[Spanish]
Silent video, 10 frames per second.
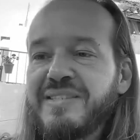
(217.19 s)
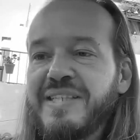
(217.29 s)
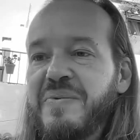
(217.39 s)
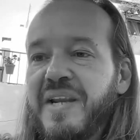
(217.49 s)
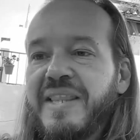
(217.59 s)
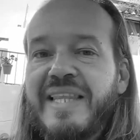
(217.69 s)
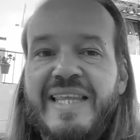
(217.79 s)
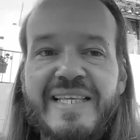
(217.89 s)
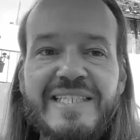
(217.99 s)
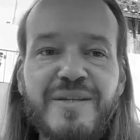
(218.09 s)

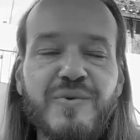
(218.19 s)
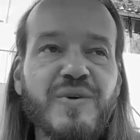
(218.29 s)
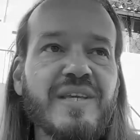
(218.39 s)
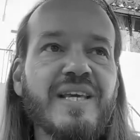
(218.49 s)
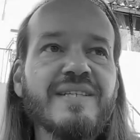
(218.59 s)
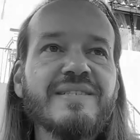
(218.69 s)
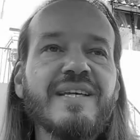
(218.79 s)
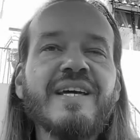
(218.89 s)
divertidísimo y es